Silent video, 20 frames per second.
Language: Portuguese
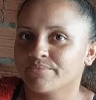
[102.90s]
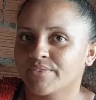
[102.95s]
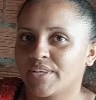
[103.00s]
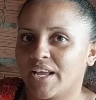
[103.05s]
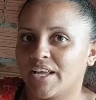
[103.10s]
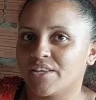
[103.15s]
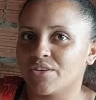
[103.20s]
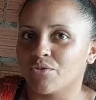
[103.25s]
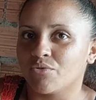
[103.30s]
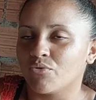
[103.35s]

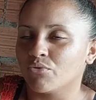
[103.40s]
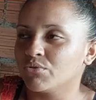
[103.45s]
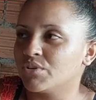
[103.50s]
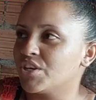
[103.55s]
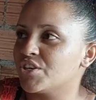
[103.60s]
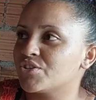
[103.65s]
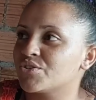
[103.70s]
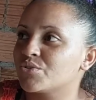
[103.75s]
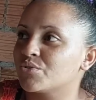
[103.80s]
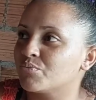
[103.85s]
Aí eu
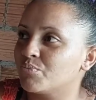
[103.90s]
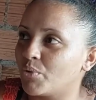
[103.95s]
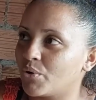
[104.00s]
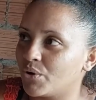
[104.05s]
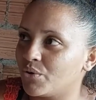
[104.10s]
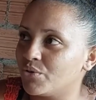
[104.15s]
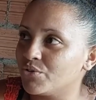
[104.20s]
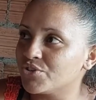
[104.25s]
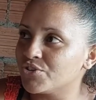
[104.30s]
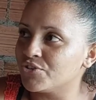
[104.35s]
deixo,
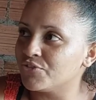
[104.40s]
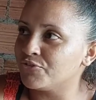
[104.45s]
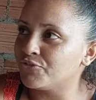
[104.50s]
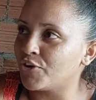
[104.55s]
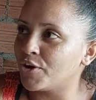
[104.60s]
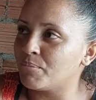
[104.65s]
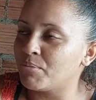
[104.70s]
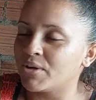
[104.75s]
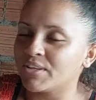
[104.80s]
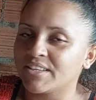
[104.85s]
onde
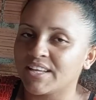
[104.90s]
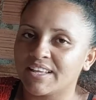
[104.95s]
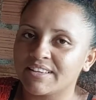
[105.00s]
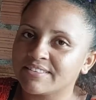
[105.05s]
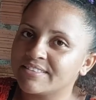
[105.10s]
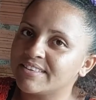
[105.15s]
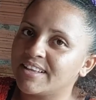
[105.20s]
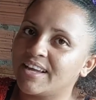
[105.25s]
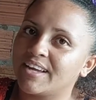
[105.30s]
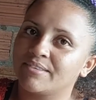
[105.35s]
foi botado,
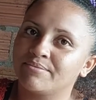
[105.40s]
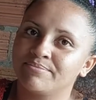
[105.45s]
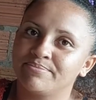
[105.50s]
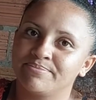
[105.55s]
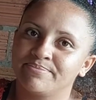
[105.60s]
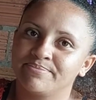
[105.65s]
tá.